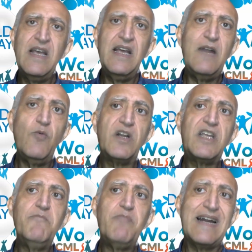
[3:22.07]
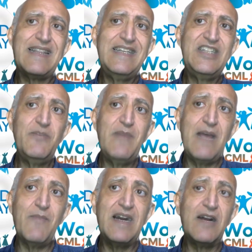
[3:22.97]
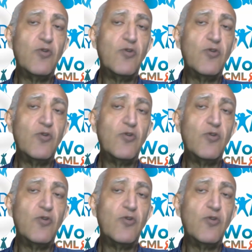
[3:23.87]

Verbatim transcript: nel Working Party GMEMA, nel